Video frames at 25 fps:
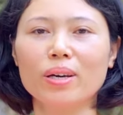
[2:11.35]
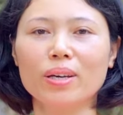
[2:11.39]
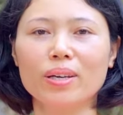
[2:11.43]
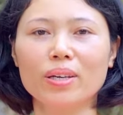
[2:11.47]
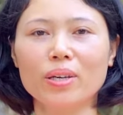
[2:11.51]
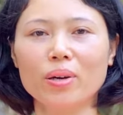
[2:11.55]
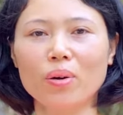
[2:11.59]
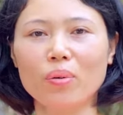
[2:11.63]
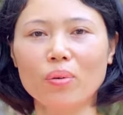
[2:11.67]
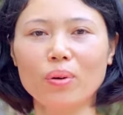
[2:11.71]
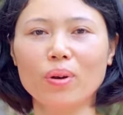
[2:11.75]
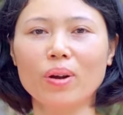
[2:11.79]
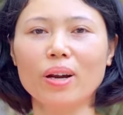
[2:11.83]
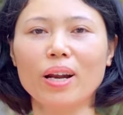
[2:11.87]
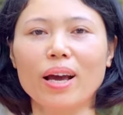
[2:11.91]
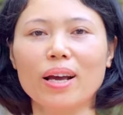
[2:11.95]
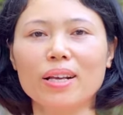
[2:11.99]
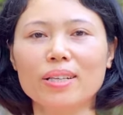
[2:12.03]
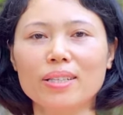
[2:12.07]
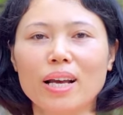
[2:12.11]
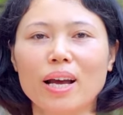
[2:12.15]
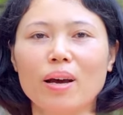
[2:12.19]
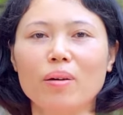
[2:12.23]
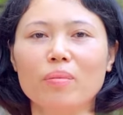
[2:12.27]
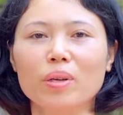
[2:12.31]
yếu nó
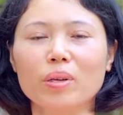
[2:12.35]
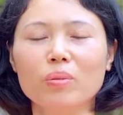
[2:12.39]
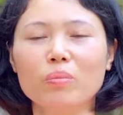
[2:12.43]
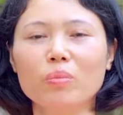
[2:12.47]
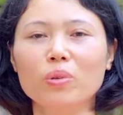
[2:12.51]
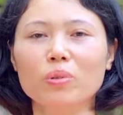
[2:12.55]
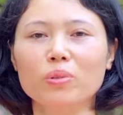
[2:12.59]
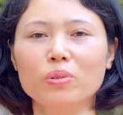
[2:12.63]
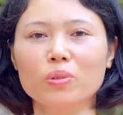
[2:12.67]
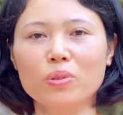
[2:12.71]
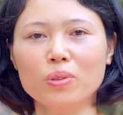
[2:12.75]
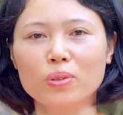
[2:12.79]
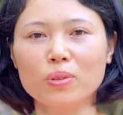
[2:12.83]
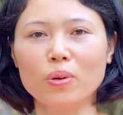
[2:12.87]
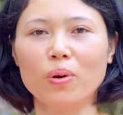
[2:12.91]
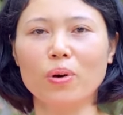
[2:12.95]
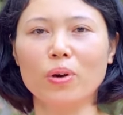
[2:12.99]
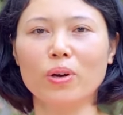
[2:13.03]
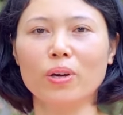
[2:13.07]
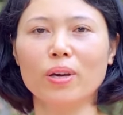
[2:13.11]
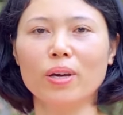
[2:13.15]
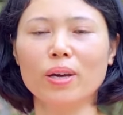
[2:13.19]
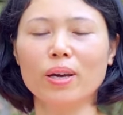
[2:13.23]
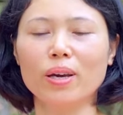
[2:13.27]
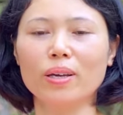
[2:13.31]
đã giảm đi một chút
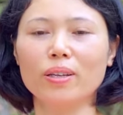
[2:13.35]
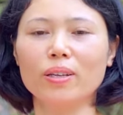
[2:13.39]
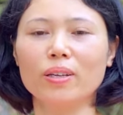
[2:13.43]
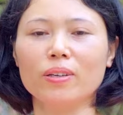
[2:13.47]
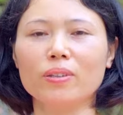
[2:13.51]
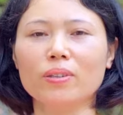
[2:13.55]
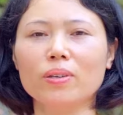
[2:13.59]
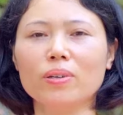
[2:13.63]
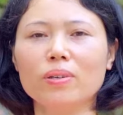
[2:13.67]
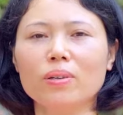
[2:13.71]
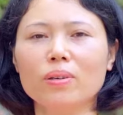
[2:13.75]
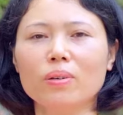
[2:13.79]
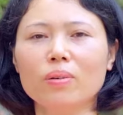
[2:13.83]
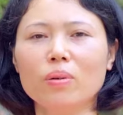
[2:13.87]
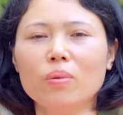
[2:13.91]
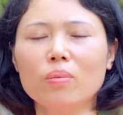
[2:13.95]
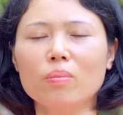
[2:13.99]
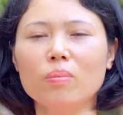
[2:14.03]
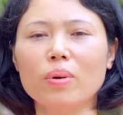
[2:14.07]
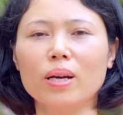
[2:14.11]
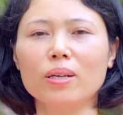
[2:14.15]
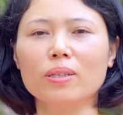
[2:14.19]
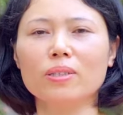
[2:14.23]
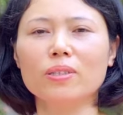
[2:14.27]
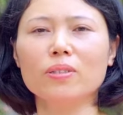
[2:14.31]
rồi thì từ lúc
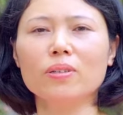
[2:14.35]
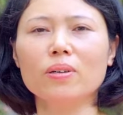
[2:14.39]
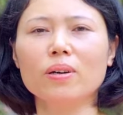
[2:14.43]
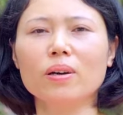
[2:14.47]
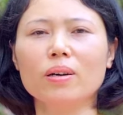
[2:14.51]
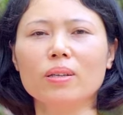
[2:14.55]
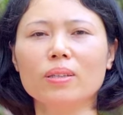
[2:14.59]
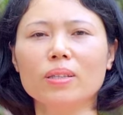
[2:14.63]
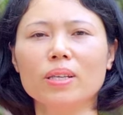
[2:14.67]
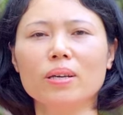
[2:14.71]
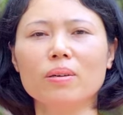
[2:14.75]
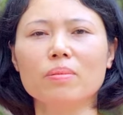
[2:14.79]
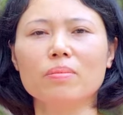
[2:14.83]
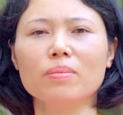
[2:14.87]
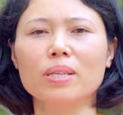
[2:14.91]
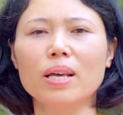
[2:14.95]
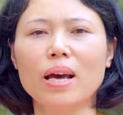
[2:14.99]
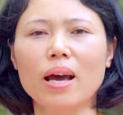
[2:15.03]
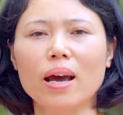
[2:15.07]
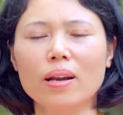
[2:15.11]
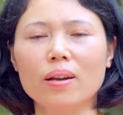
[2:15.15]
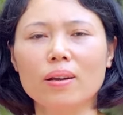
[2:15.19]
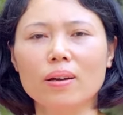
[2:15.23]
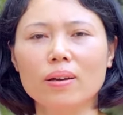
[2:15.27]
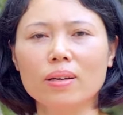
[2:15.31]
mà chưa tìm
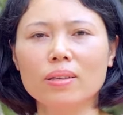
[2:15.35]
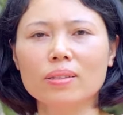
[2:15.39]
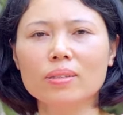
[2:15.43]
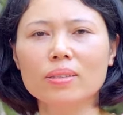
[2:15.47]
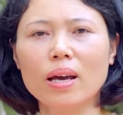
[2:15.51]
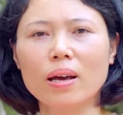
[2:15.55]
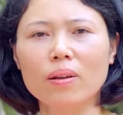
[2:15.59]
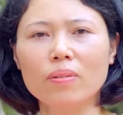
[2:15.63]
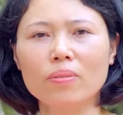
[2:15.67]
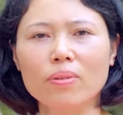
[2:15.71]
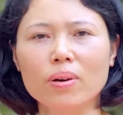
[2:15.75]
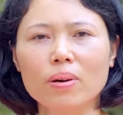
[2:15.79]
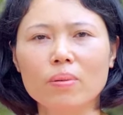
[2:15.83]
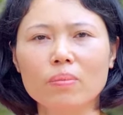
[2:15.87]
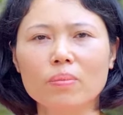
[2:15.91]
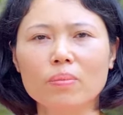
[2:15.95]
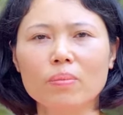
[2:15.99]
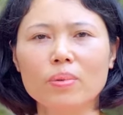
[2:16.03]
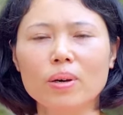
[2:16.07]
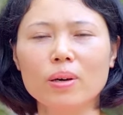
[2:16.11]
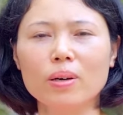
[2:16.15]
ra được cái sản phẩm